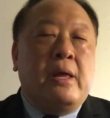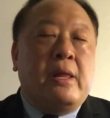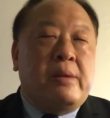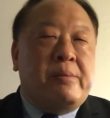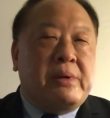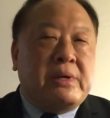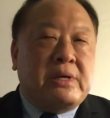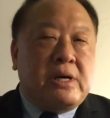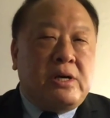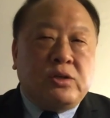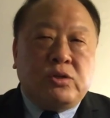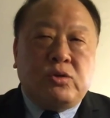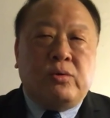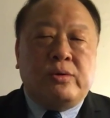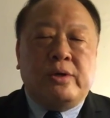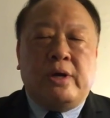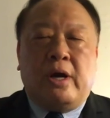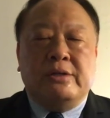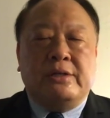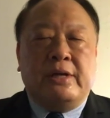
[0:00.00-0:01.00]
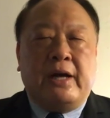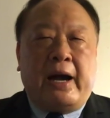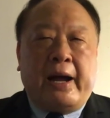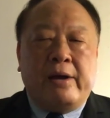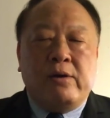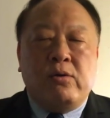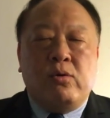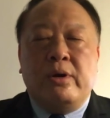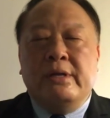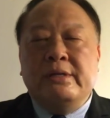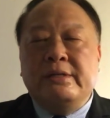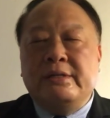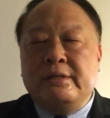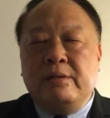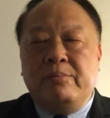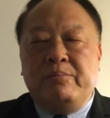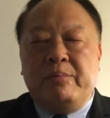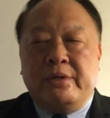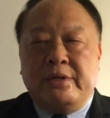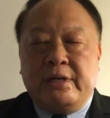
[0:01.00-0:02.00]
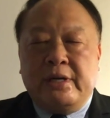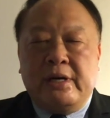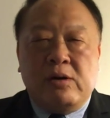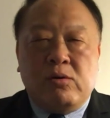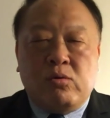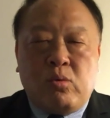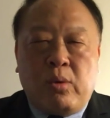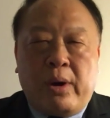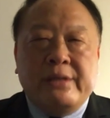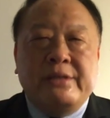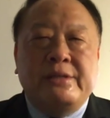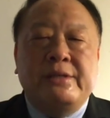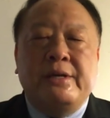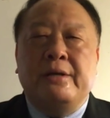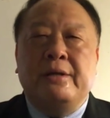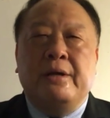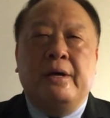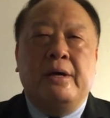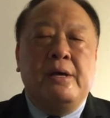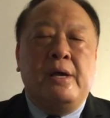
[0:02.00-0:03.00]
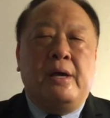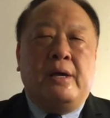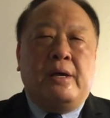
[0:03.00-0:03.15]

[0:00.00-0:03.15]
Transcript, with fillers: 那么更重要的是韩国人自己本身很关切的，